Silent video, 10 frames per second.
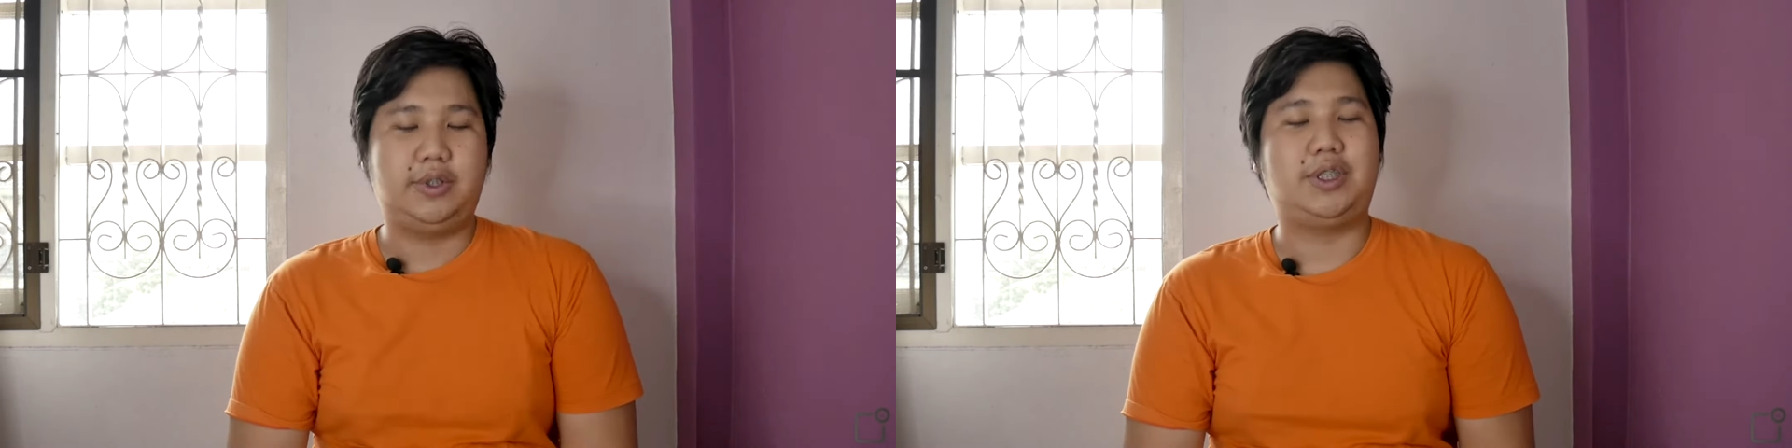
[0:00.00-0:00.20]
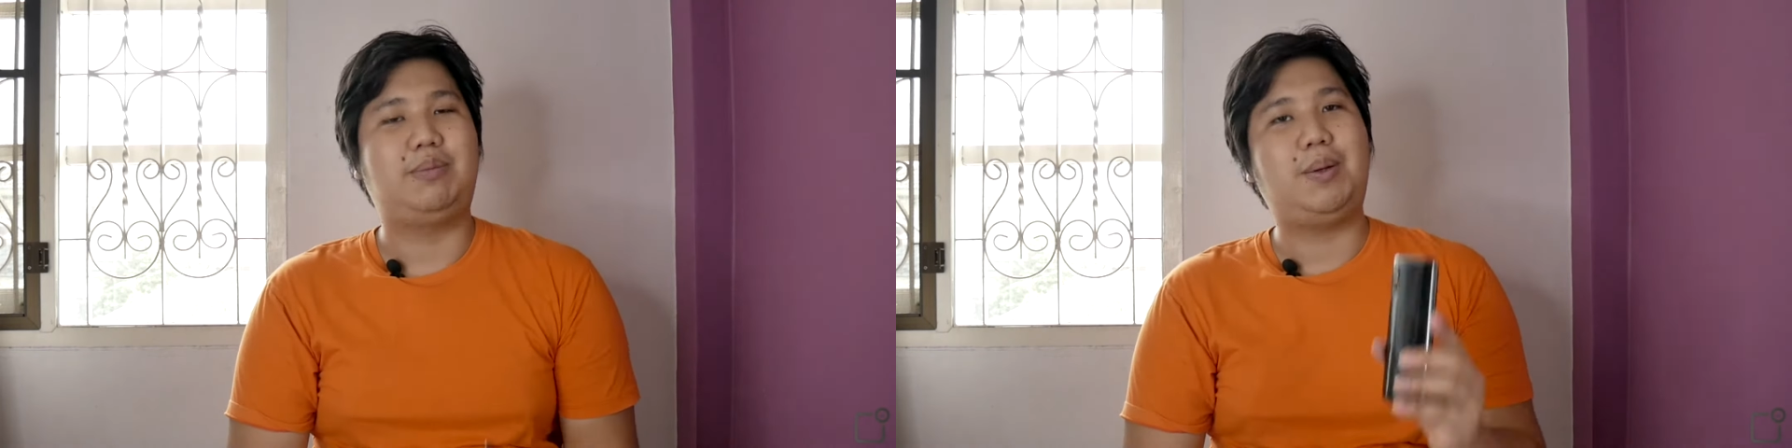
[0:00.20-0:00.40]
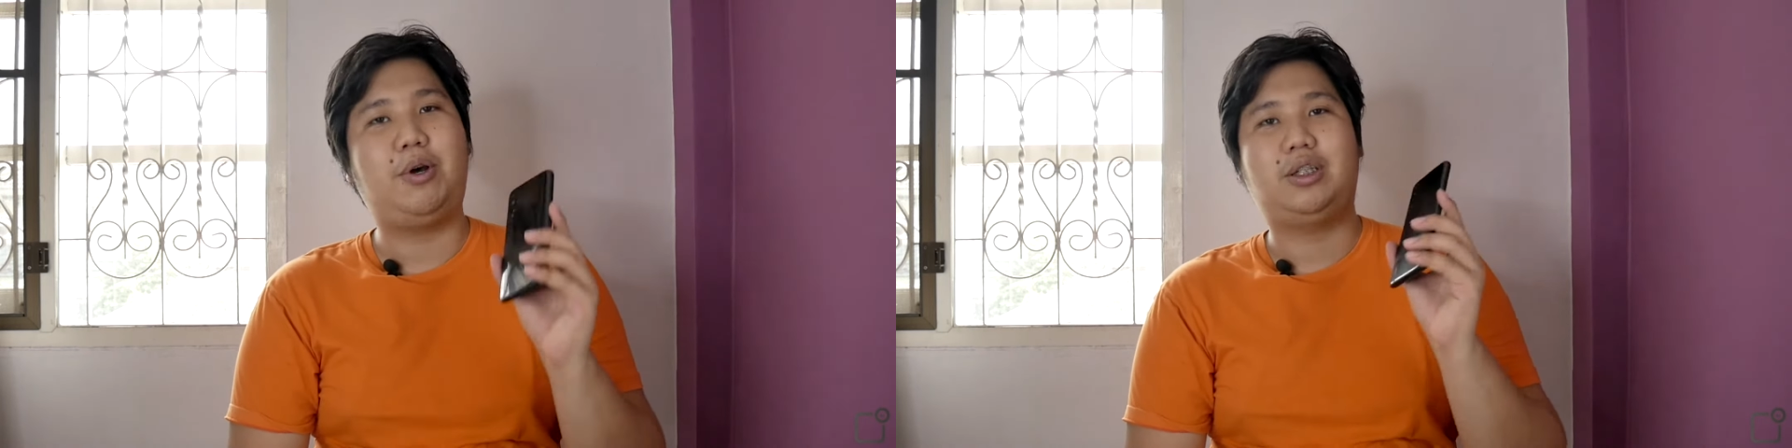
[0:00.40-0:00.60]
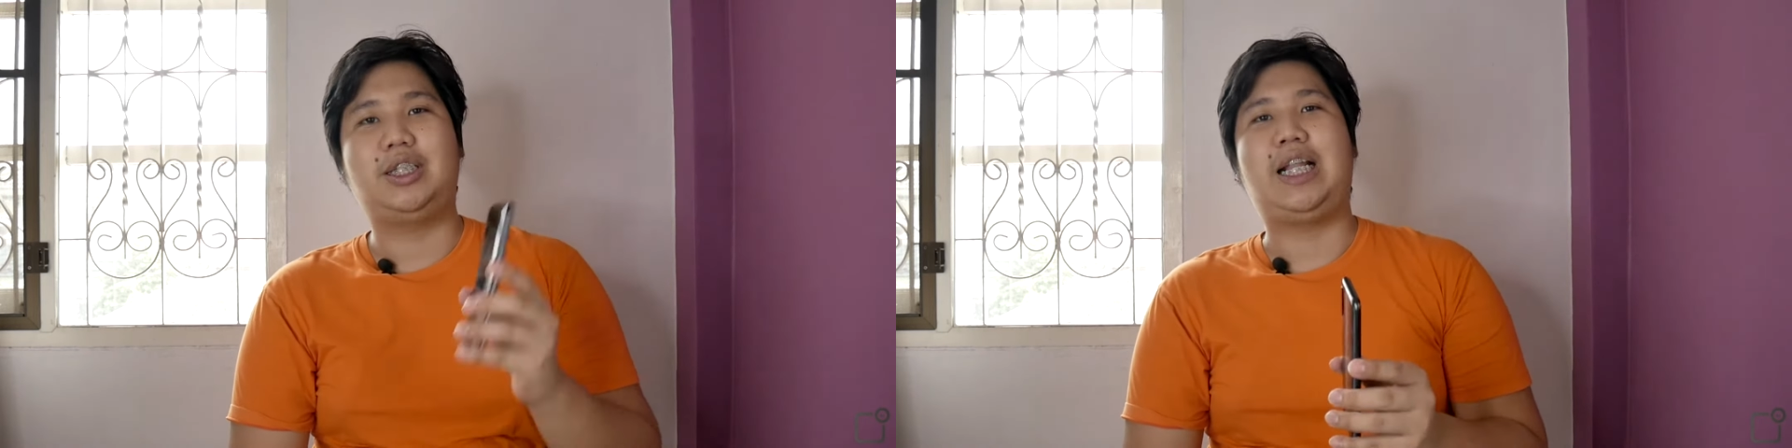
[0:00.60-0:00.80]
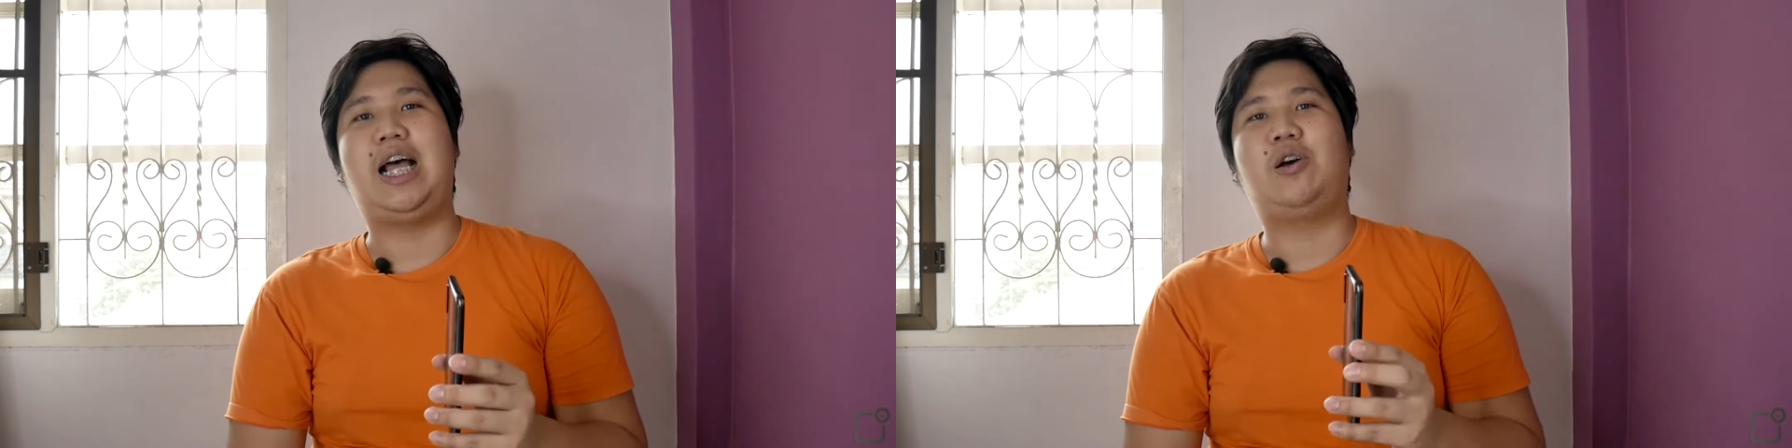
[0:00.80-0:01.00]
สำหรับพอร์ต
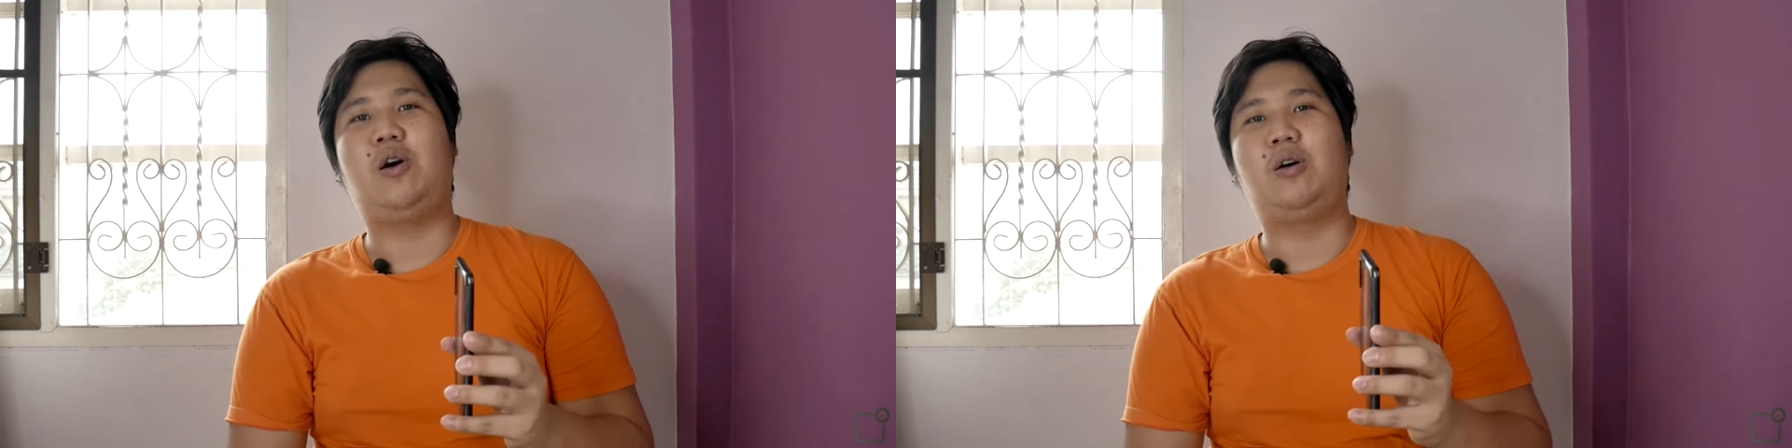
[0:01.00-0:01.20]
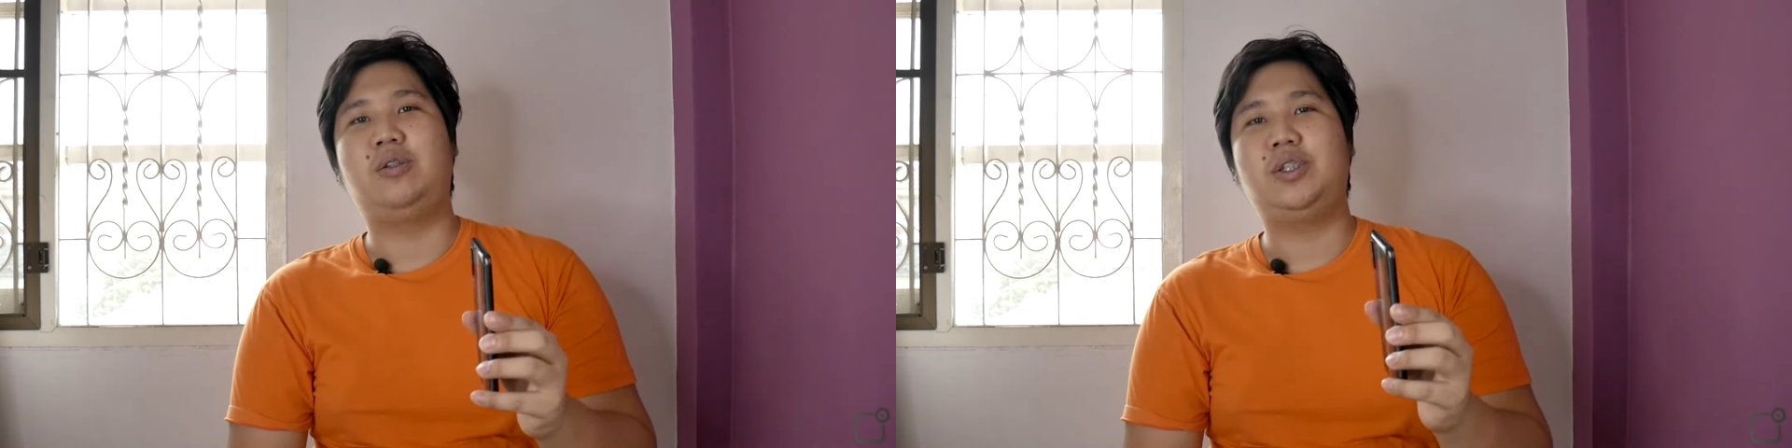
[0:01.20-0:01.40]
ต่างๆของ